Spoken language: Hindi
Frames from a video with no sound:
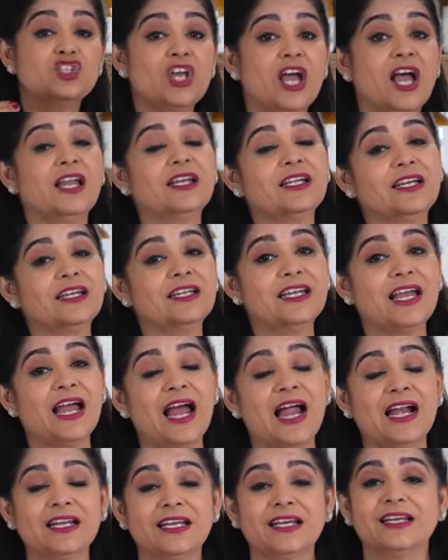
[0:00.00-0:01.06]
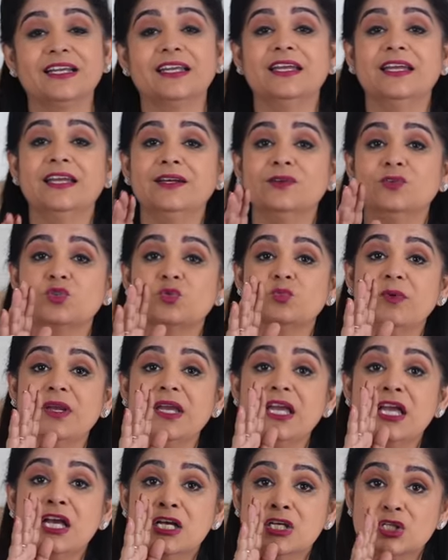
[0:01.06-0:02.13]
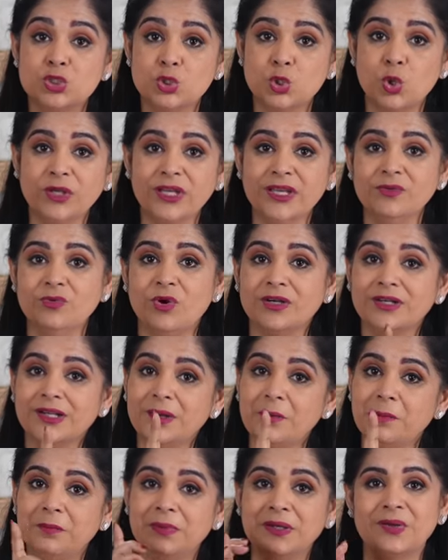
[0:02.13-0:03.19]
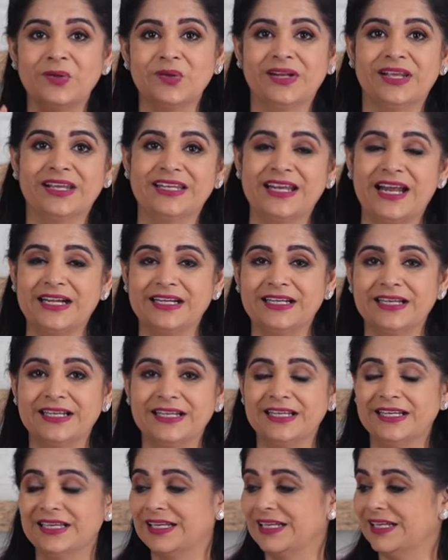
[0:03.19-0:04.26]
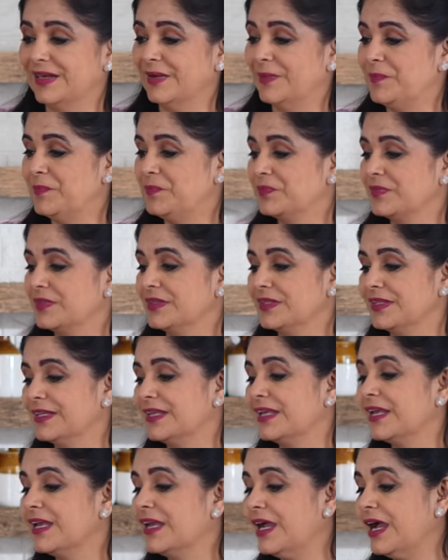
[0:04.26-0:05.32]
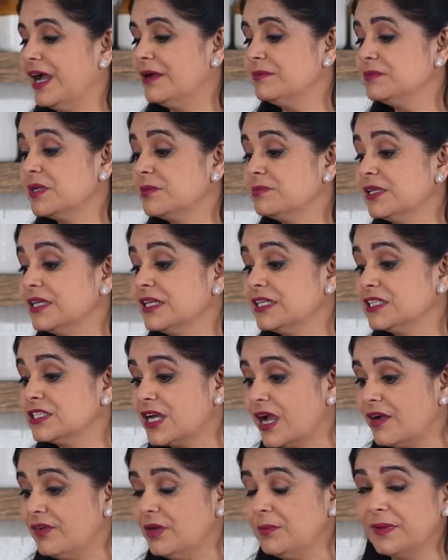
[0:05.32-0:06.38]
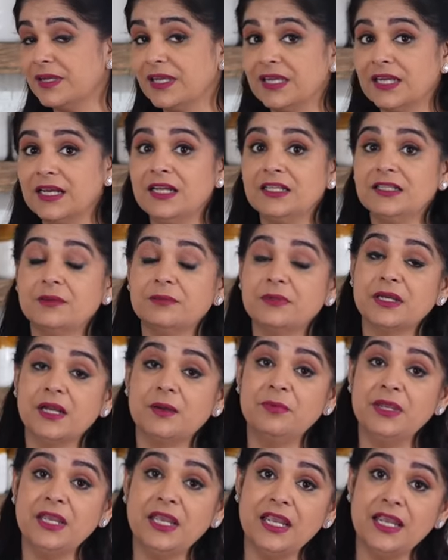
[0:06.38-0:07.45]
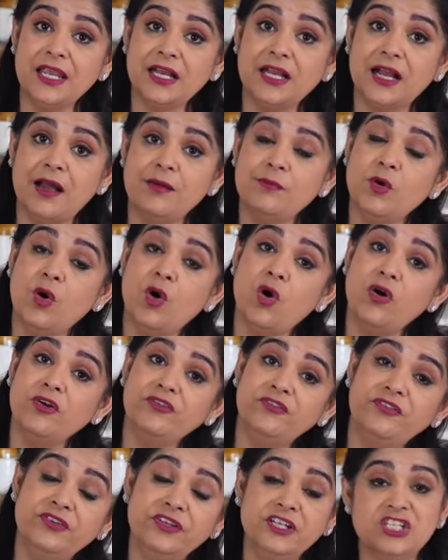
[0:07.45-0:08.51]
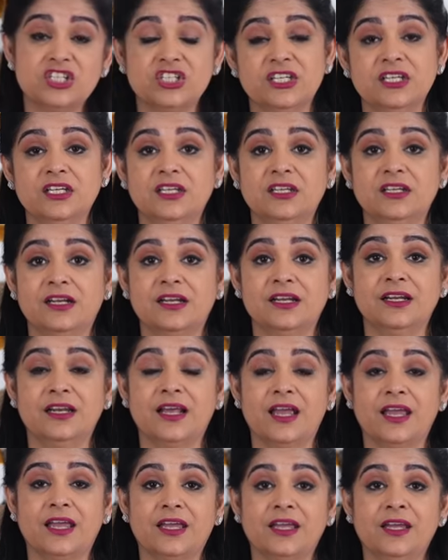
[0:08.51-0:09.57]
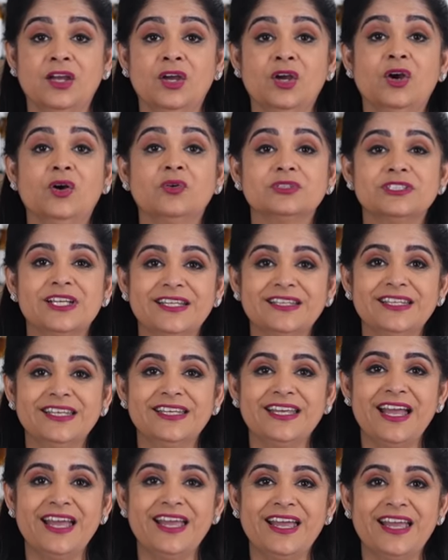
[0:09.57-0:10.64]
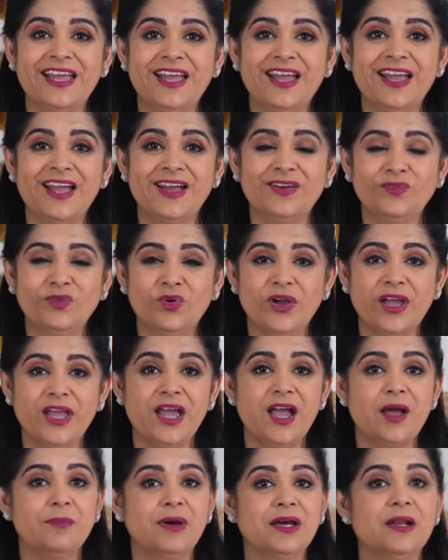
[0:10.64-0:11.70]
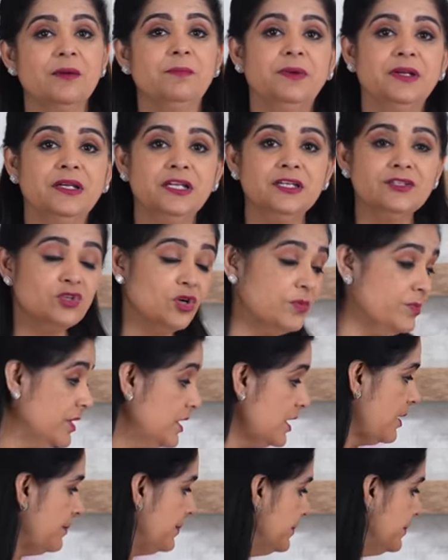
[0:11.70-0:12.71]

छान करके ऐड करेंगे उसमें सोकिंग वाटर बिल्कुल नहीं ऐड करेंगे अब जब तक ये चावल पकेगा ना तब तक हमें एक काम और फिनिश करके रख लेना है और जानते क्या है वो है हमारा पनीर जो हमने यहाँ